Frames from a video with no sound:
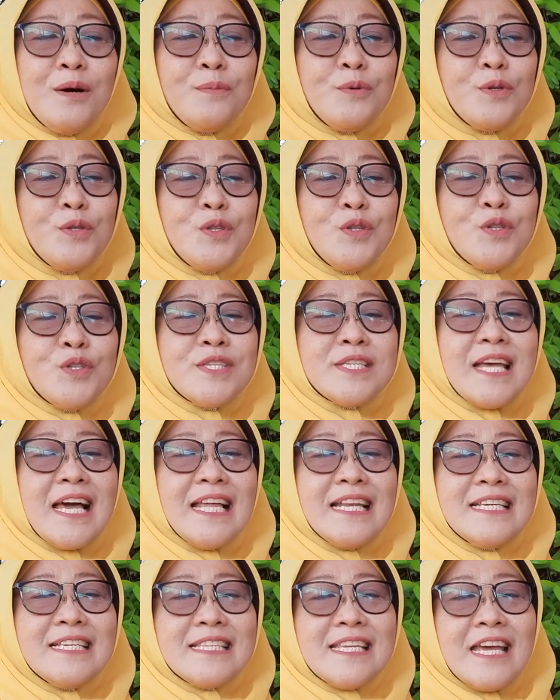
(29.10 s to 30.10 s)
Beruntung
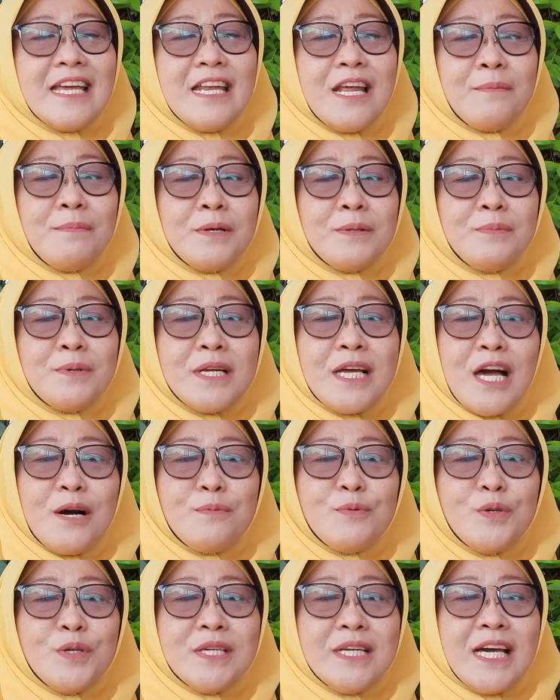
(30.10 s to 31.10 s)
sekali saya dapat
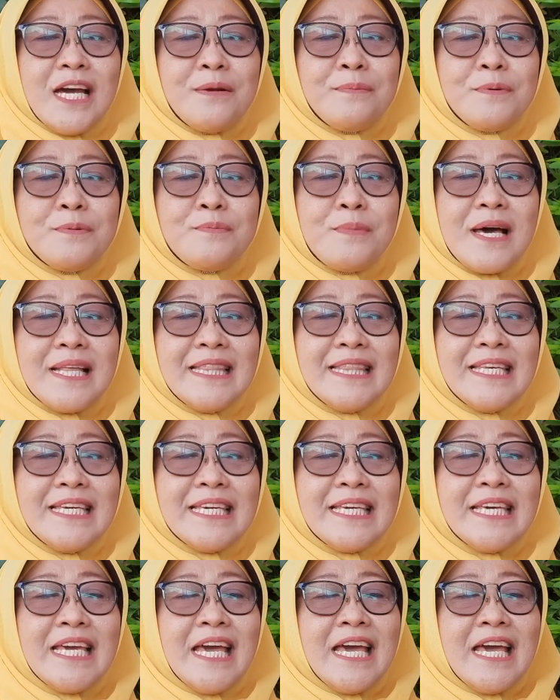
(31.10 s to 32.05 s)
bergabung dengan pembatik